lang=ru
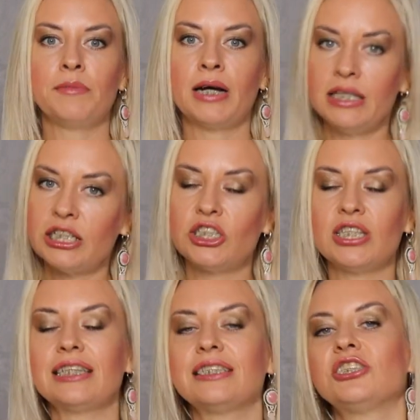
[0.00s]
Конечно,
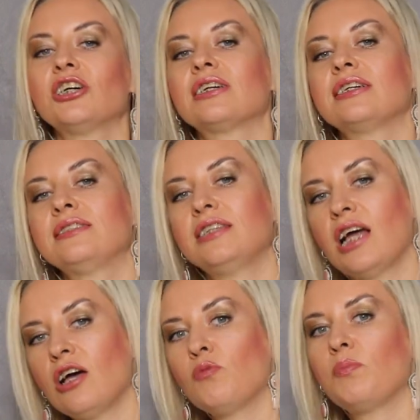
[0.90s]
я сначала
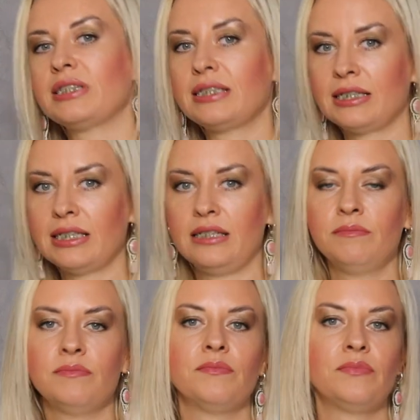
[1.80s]
разделяю
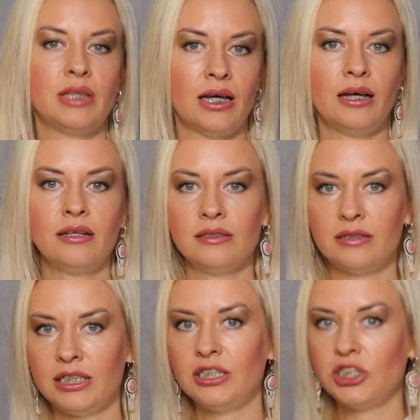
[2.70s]
посты, на
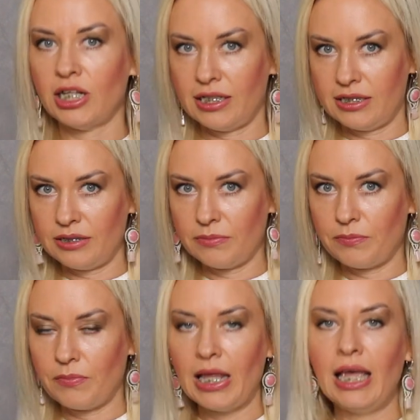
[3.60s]
три части.
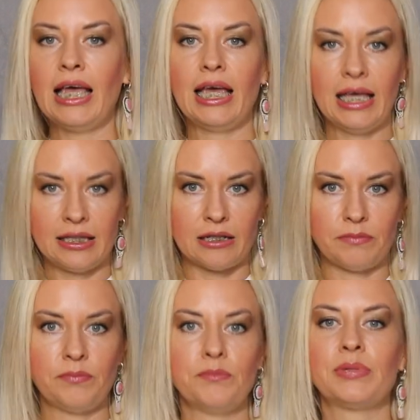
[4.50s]
Это
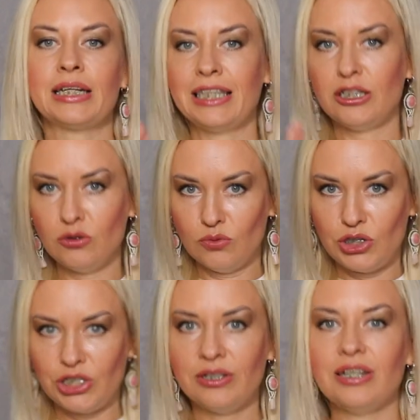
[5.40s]

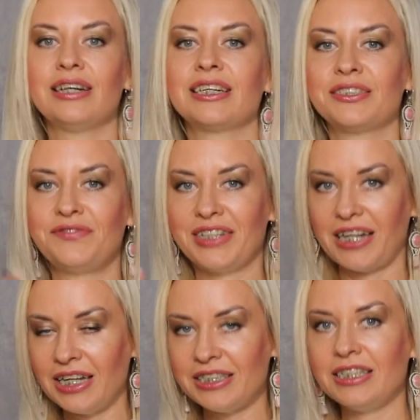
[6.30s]
продающий,
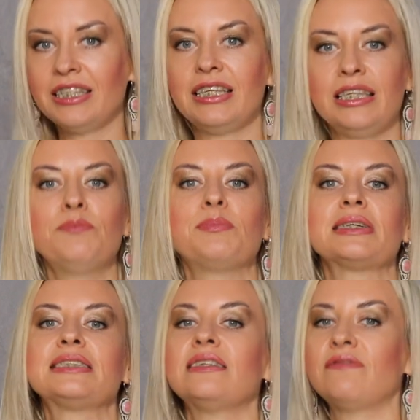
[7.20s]
развлекательный и
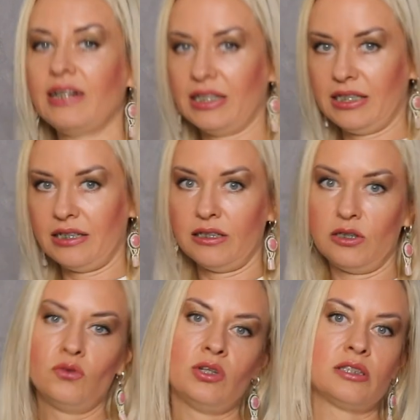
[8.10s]
познавательный.
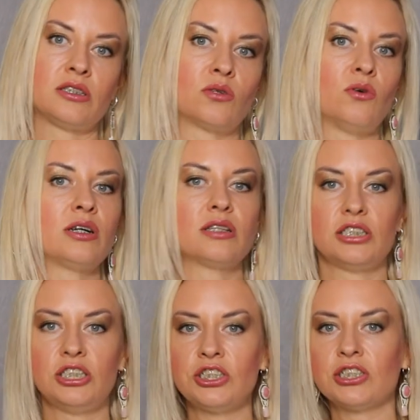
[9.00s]
Ну, это такое
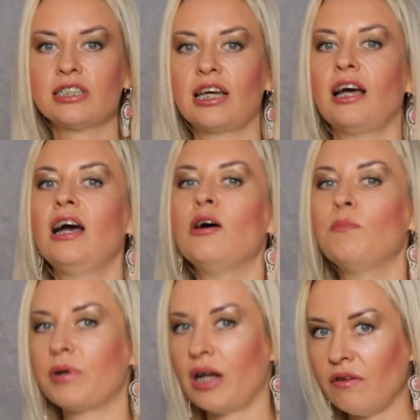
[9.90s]
классическое
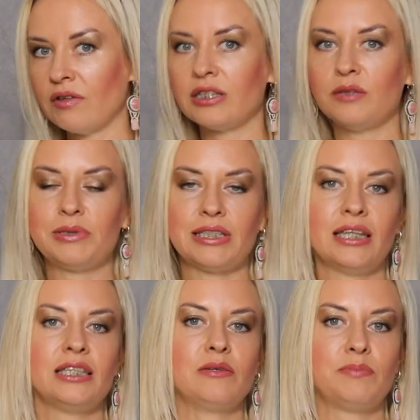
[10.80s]
правило
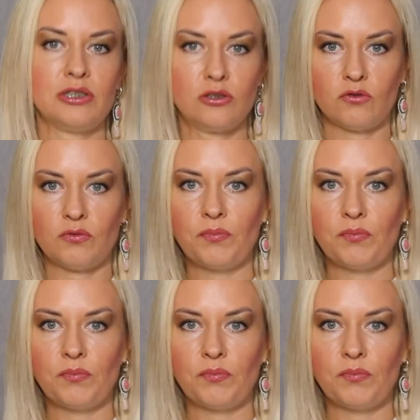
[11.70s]
написания постов.